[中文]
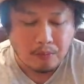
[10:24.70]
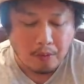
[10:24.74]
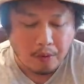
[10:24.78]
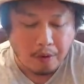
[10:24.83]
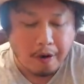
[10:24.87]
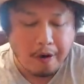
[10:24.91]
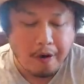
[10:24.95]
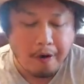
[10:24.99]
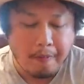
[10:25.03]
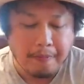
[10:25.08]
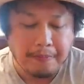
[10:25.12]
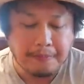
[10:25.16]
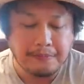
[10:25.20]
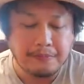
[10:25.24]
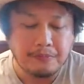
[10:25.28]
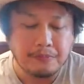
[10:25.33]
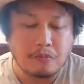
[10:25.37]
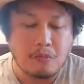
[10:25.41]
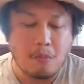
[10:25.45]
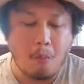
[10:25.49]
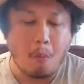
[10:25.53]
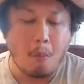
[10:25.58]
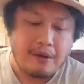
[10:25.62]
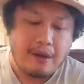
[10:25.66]
你看，
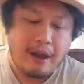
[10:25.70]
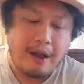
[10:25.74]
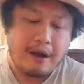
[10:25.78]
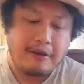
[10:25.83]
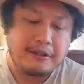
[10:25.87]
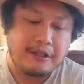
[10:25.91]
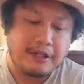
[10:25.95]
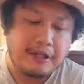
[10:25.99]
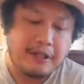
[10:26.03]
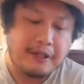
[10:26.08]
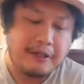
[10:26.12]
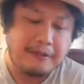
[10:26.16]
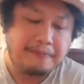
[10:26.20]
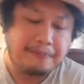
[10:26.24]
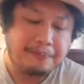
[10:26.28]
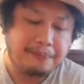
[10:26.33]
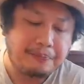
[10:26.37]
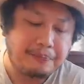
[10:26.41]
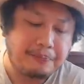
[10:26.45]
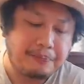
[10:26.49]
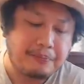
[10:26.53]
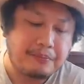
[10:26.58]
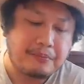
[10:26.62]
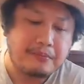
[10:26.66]
还有这个
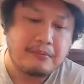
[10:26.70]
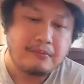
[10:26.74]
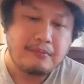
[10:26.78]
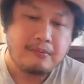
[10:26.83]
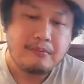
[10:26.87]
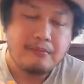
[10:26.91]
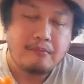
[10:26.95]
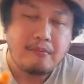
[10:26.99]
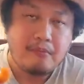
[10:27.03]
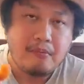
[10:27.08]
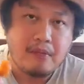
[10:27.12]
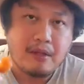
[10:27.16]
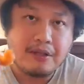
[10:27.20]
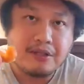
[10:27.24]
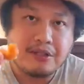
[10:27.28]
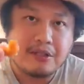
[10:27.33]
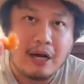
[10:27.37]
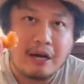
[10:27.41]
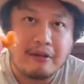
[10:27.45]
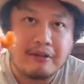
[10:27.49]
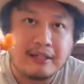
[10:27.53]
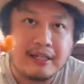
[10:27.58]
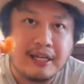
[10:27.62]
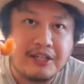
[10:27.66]

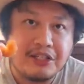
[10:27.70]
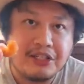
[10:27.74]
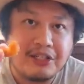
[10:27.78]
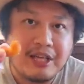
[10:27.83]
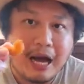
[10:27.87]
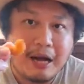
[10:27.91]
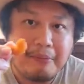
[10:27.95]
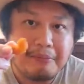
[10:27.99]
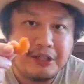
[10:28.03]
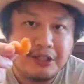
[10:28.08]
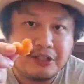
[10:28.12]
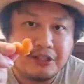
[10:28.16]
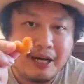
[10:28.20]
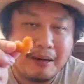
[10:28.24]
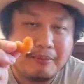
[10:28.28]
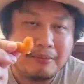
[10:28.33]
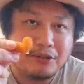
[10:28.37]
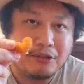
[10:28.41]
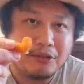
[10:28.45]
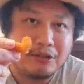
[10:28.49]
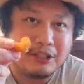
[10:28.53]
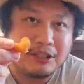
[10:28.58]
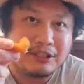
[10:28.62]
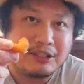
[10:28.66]
小的跟虾米差不
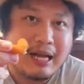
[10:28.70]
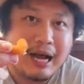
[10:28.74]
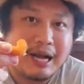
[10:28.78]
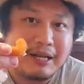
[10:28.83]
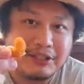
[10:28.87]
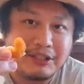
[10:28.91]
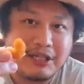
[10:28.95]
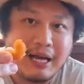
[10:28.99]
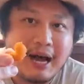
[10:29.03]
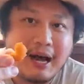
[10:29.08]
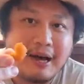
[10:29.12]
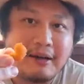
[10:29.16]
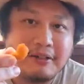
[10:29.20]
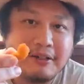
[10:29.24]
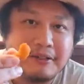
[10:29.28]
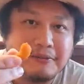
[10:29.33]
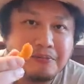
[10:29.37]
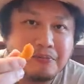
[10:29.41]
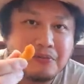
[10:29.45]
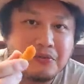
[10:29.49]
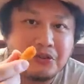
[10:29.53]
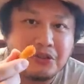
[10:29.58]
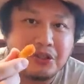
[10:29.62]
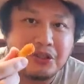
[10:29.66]
多的炸虾，
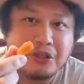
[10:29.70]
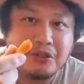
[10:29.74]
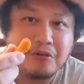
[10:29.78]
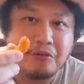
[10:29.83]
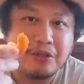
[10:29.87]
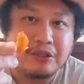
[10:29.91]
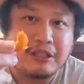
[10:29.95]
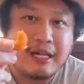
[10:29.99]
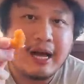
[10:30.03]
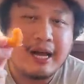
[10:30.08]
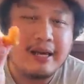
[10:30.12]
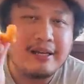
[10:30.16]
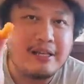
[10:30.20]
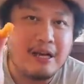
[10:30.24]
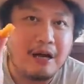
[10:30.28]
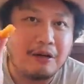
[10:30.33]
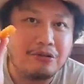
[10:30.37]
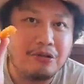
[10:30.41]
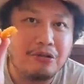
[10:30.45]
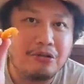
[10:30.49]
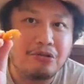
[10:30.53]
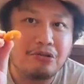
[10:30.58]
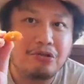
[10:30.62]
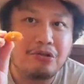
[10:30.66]
其实我大概咬
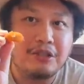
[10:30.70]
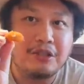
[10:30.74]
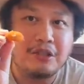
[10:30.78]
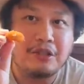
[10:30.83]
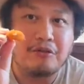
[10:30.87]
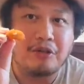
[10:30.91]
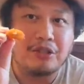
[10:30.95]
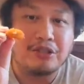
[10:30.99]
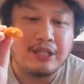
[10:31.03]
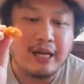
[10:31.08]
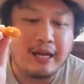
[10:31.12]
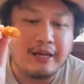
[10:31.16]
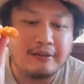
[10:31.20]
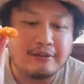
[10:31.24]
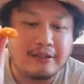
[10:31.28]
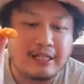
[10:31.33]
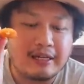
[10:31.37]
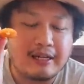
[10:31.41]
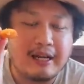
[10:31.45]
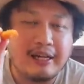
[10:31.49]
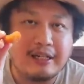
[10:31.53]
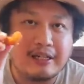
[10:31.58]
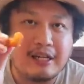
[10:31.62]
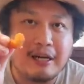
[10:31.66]
进去呢，我猜大
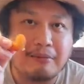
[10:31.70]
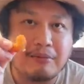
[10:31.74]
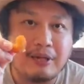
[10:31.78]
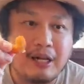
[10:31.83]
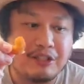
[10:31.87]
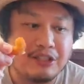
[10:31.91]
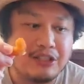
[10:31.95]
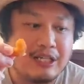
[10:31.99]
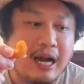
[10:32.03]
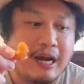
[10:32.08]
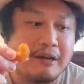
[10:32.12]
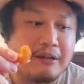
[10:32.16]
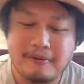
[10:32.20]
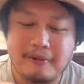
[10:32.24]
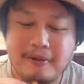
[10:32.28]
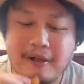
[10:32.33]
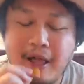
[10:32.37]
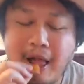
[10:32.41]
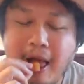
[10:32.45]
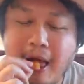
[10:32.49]
概也看不到虾肉。